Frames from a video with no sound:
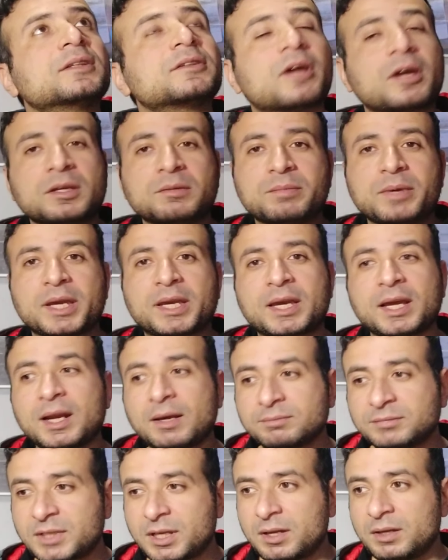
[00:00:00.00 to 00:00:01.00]
طيب
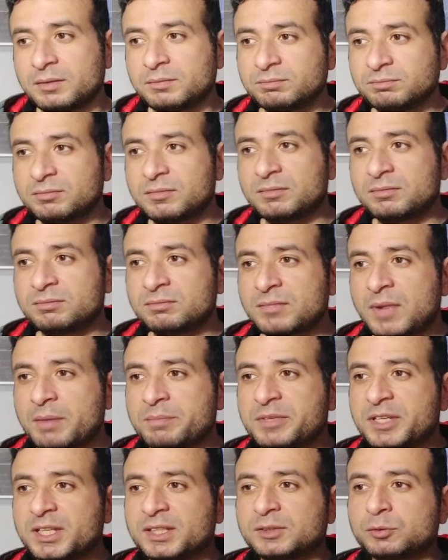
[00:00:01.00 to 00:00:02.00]
الكلام ده ما
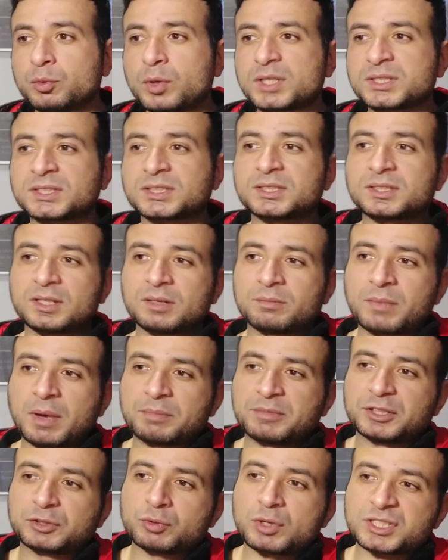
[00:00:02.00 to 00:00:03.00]
بيتوصل ما
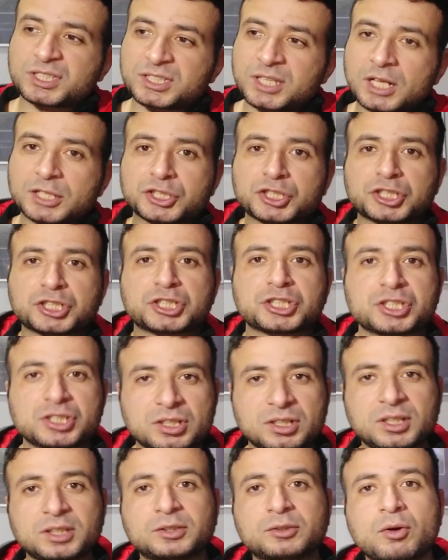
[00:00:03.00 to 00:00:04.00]
بيتوصلش
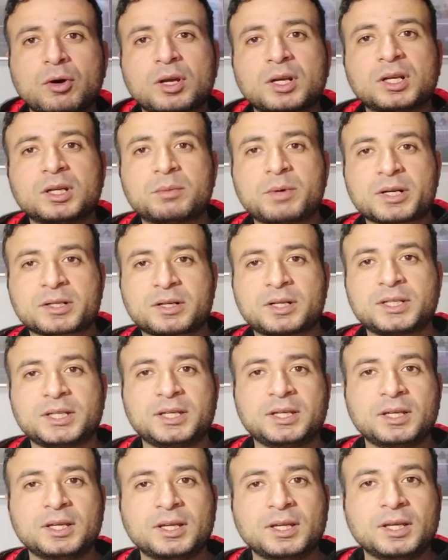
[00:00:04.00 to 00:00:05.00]
للدول اللي بره
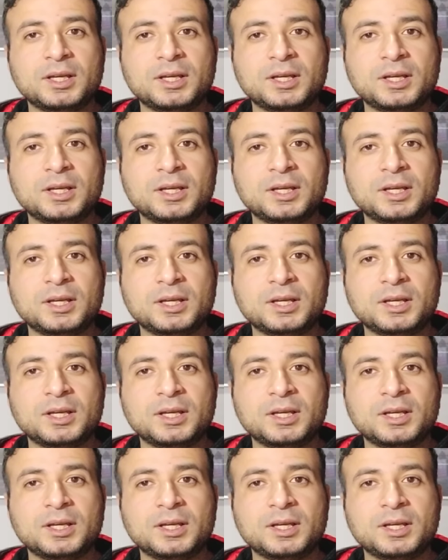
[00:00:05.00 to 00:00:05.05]
ليه